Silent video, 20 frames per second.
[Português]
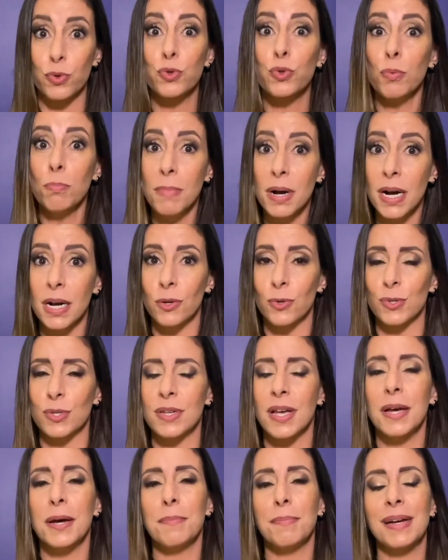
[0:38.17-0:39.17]
humanos,
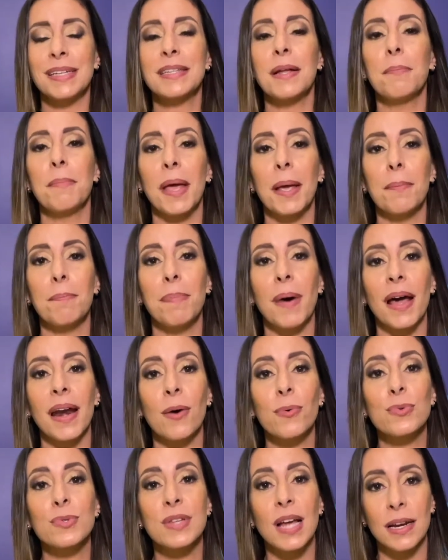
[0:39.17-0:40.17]
mas também para
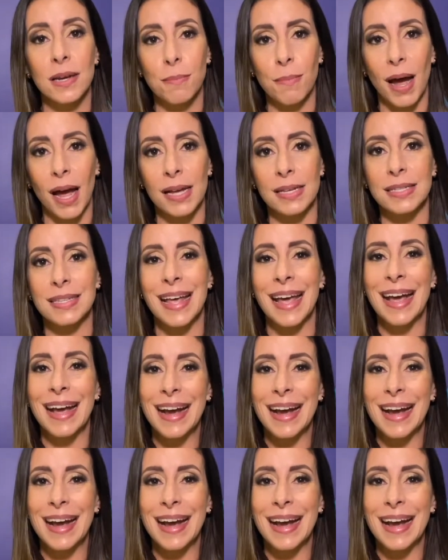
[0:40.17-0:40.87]
os animais.